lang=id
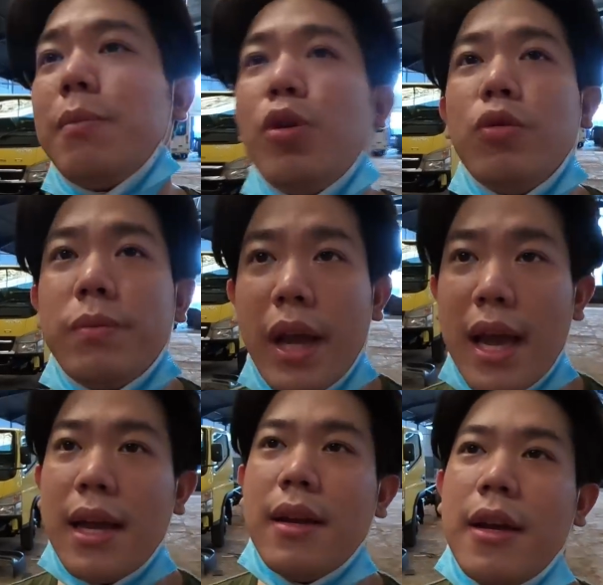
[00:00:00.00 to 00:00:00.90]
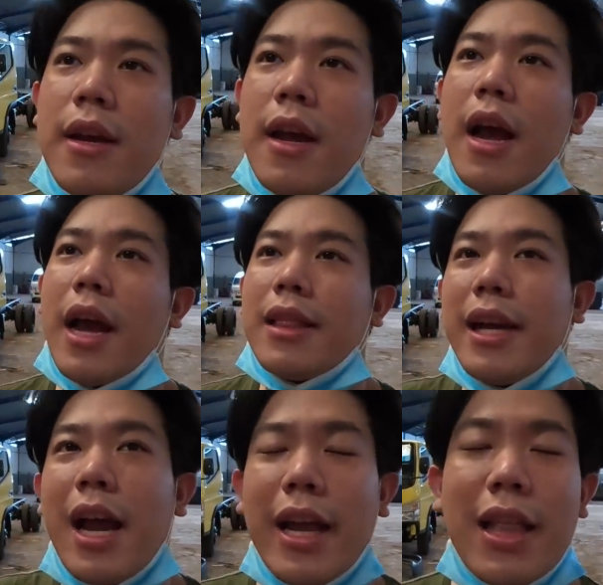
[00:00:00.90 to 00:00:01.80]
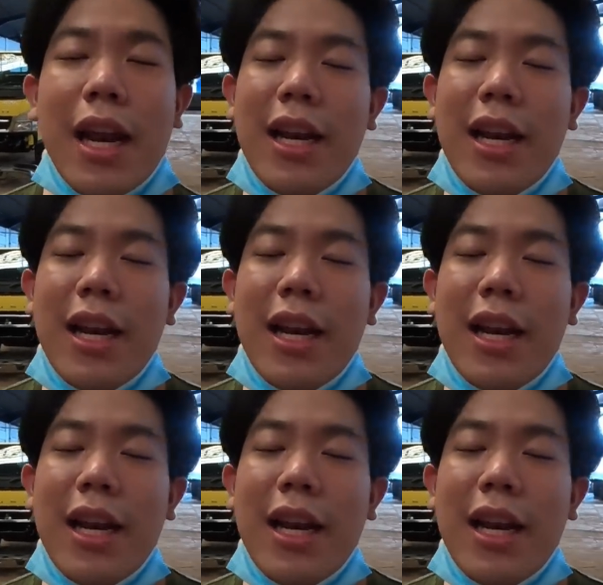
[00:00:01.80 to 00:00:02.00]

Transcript: sebelumnya ketika kita